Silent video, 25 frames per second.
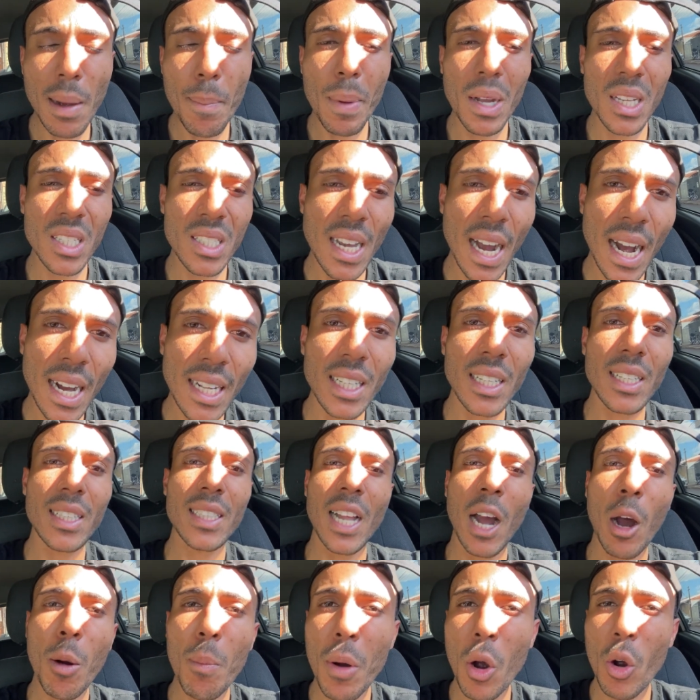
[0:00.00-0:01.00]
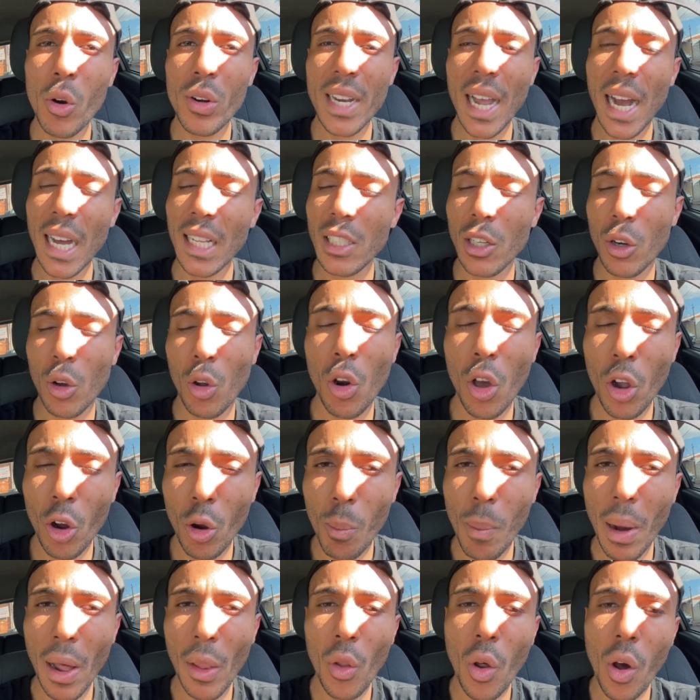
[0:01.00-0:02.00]
rapaziada, dá uma olhada,
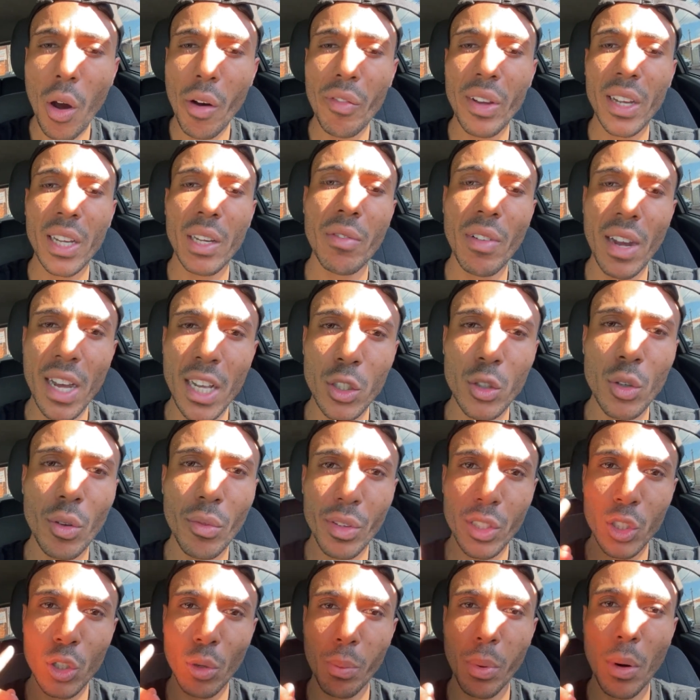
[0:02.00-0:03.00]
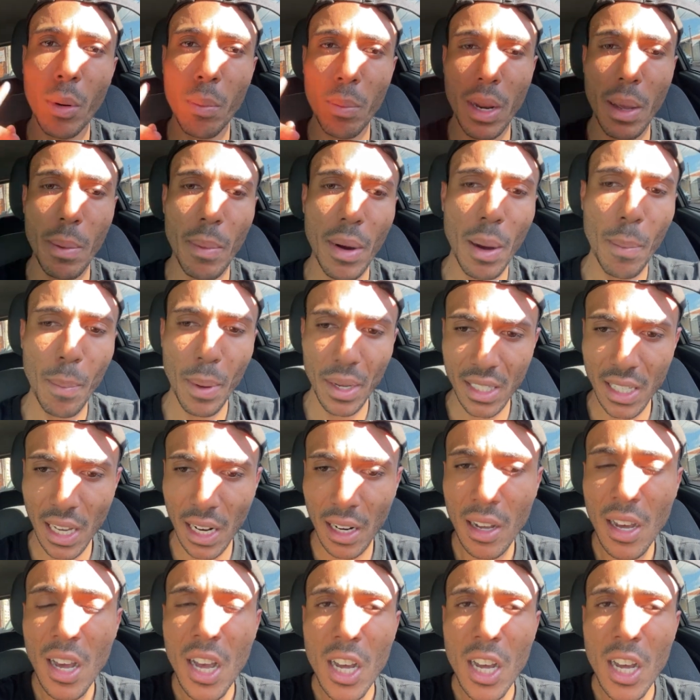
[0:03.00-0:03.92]
coloca uma nova aí que vai resolver seu problema, rapaziada.